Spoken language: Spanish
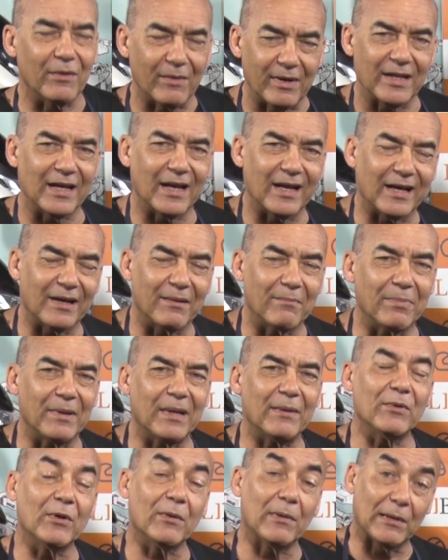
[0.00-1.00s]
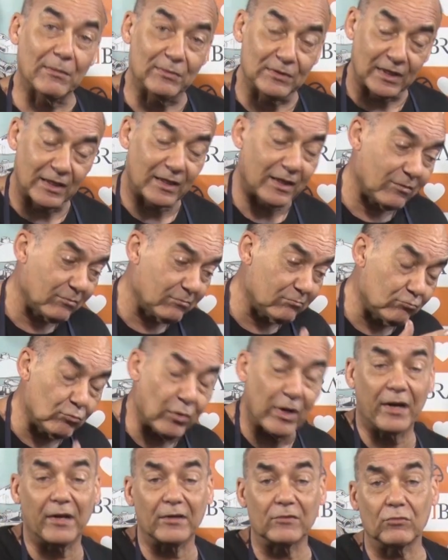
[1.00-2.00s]
que van a ir al Gran Premio van a obtener un
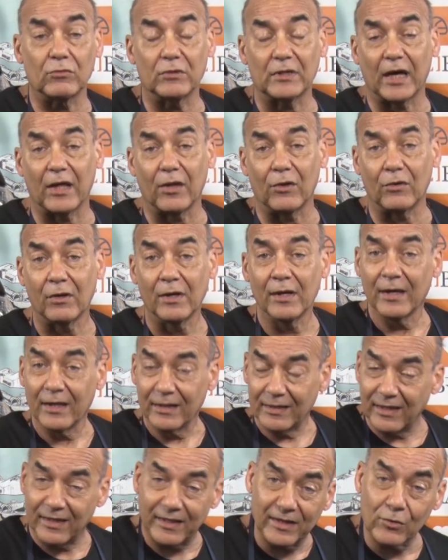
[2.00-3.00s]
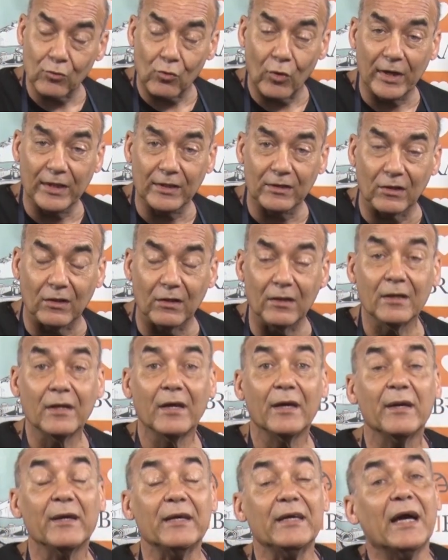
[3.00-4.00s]
buen resultado de descuento
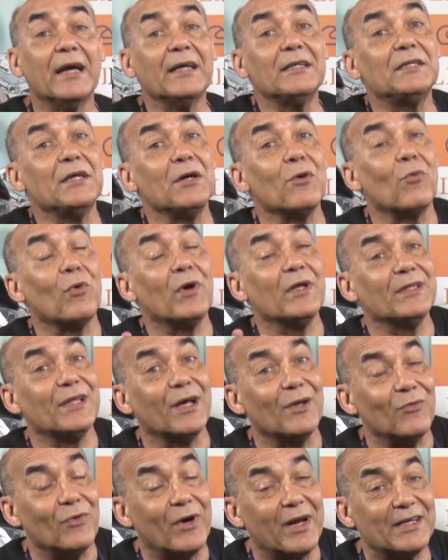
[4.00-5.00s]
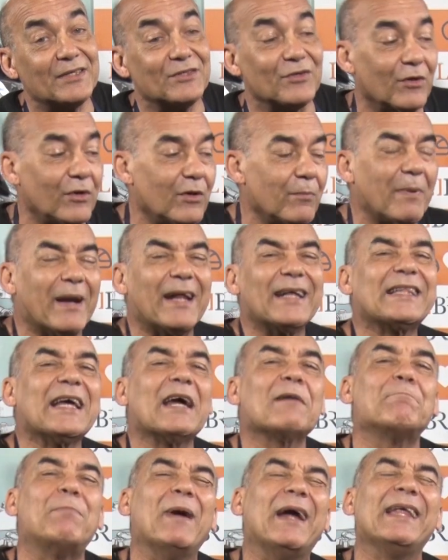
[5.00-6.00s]
y hay 50 lugares solos para esta
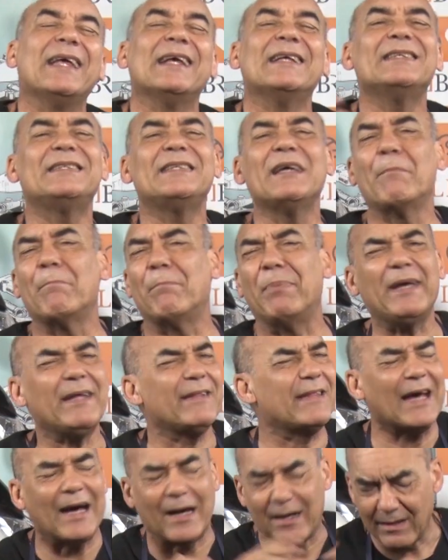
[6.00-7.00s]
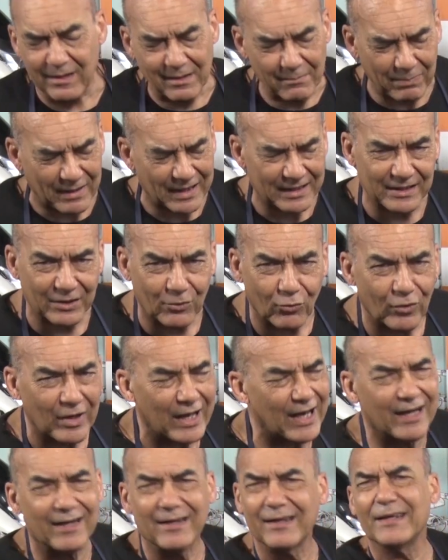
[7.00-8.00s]
experiencia en pista
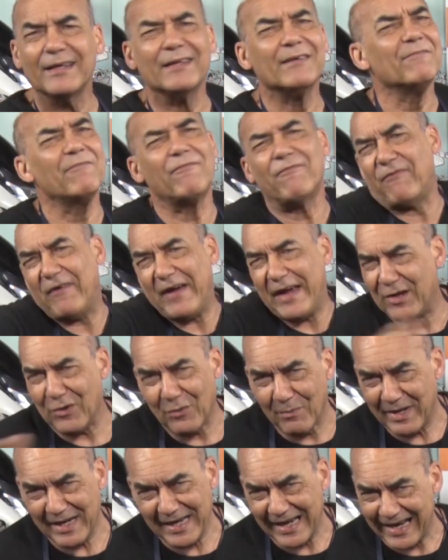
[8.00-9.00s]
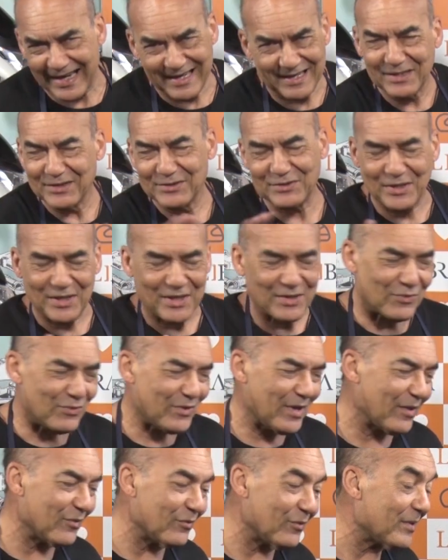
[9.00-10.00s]
particular fenomenal, sin
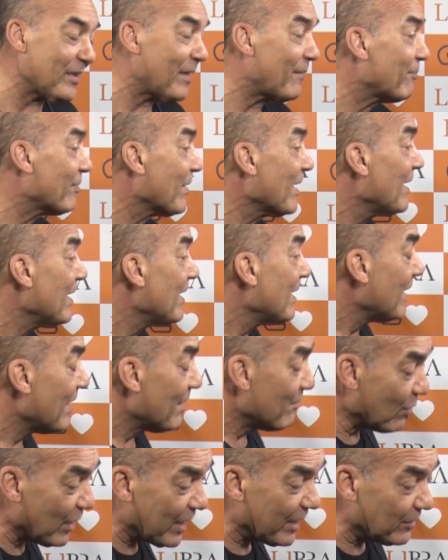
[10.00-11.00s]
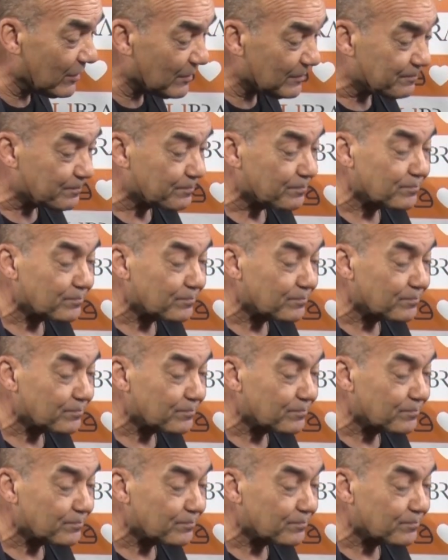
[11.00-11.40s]
ninguna duda. Bueno,